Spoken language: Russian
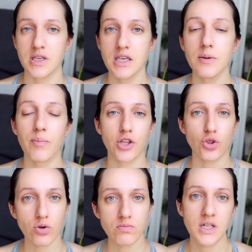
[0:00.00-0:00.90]
И
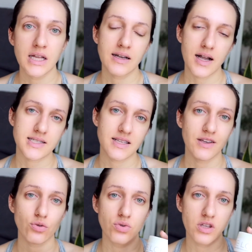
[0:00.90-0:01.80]
потом, как
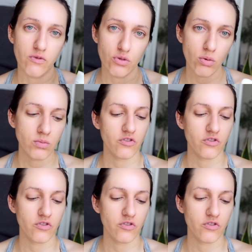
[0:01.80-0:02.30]
советуют и влом,